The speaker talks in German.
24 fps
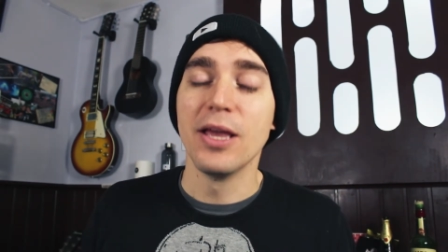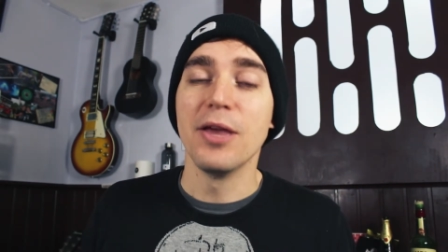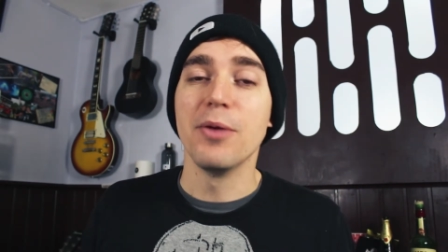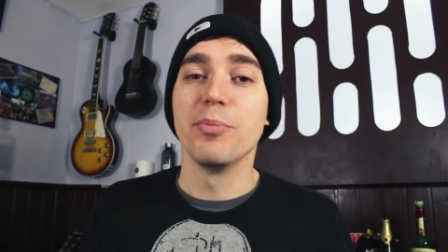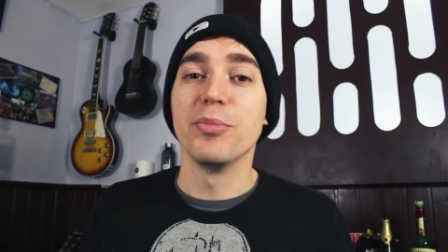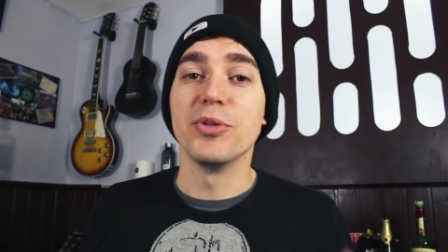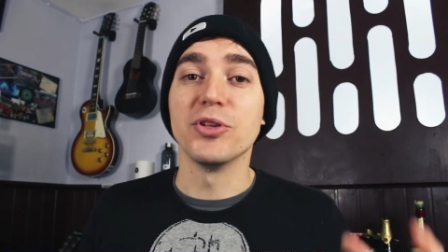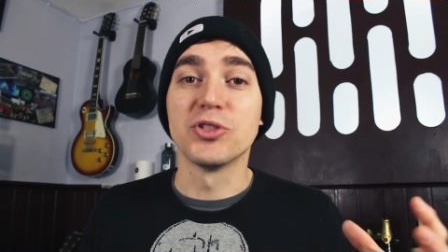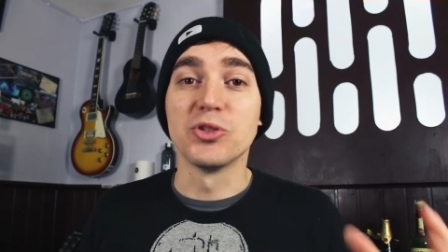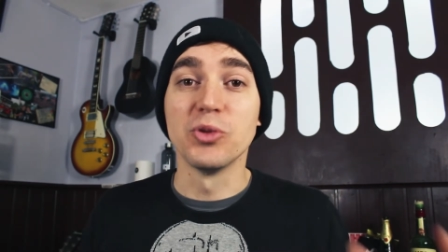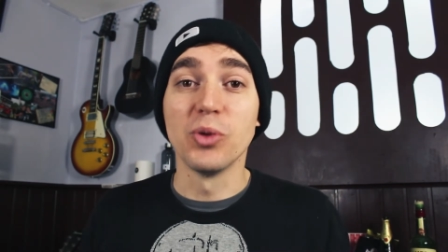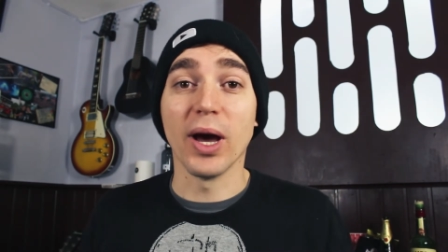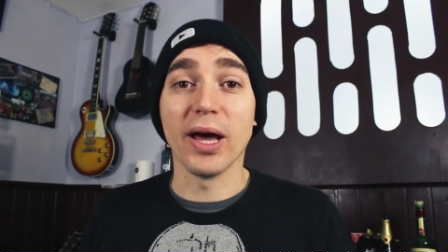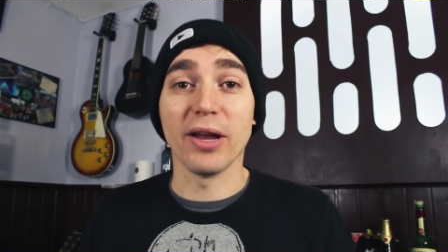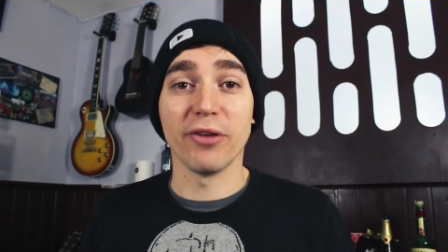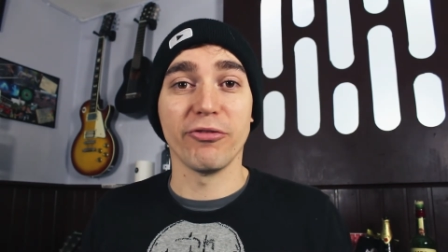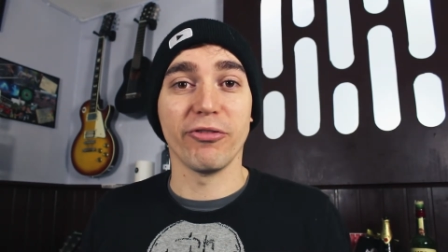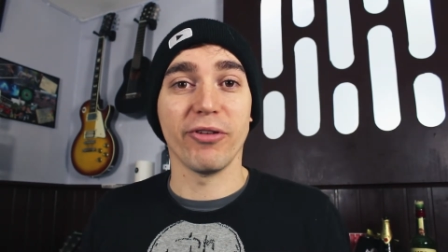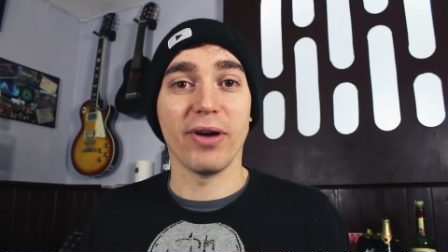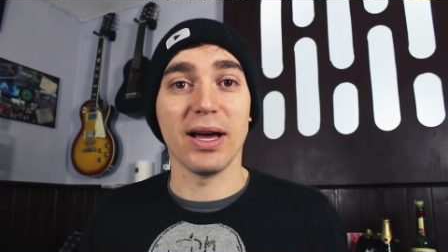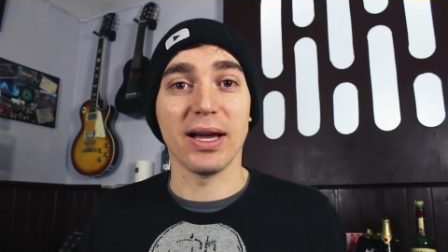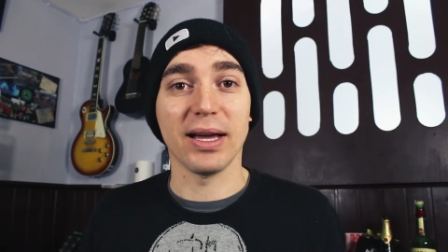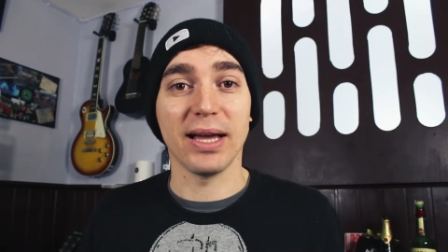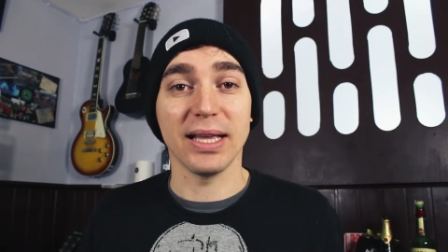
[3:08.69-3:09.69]
mir
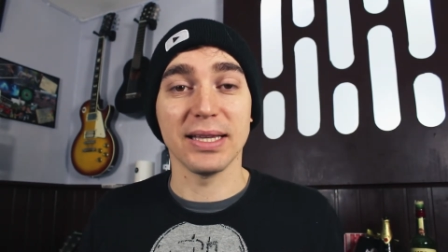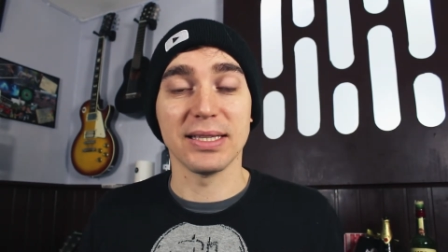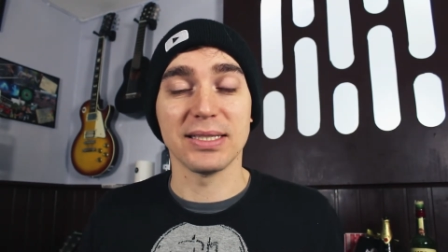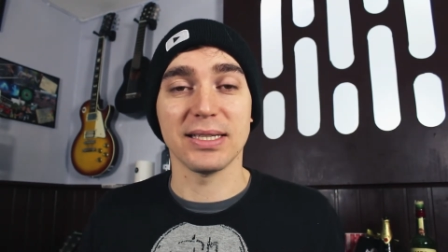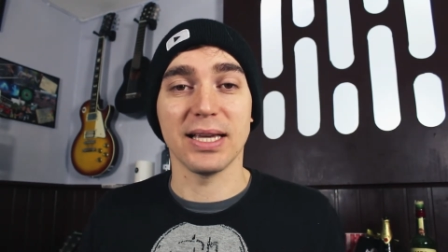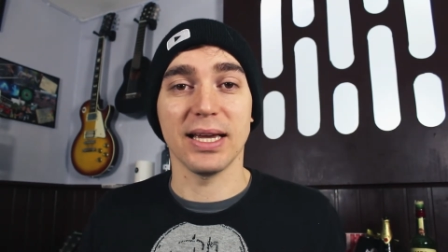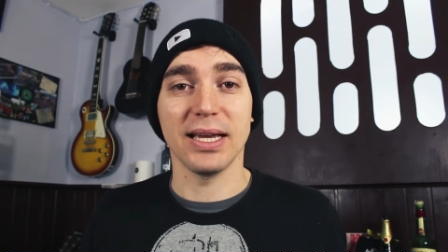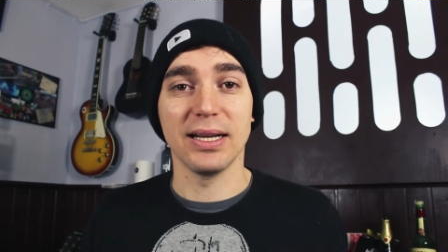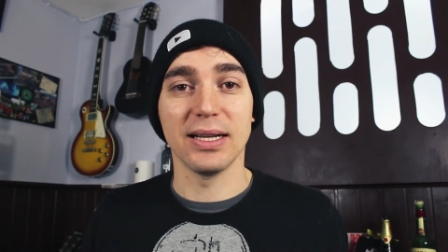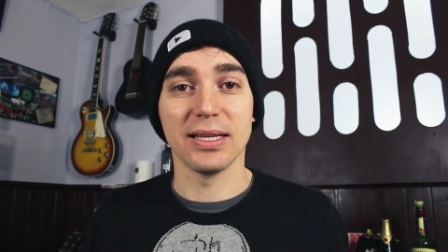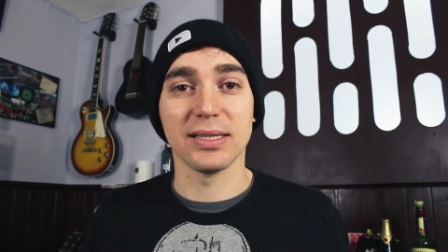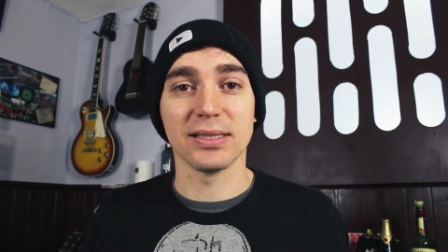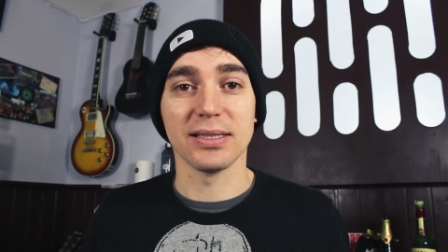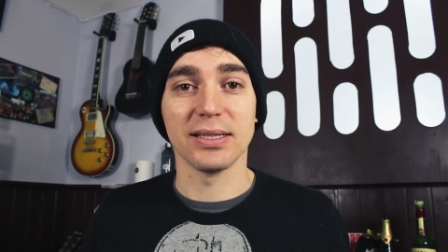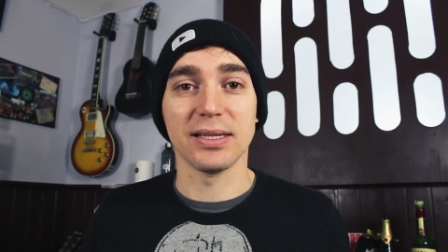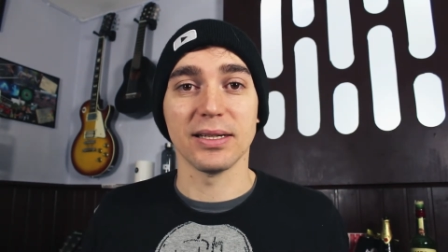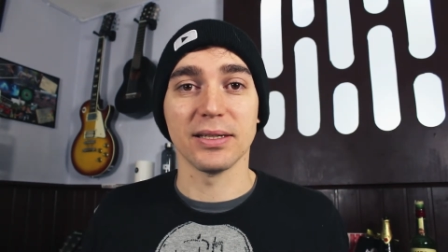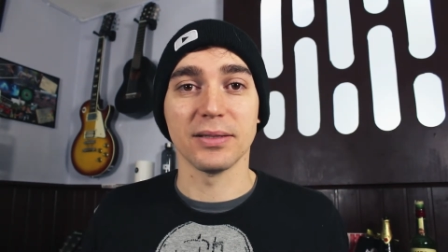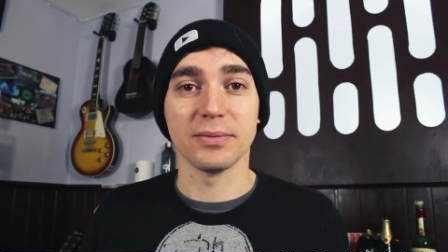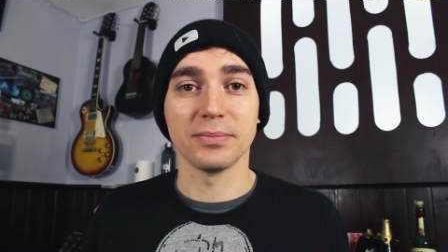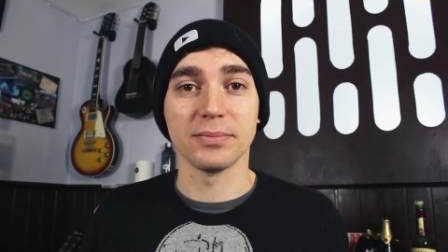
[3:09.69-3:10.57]
Suchanfragen anzeigen lassen kann.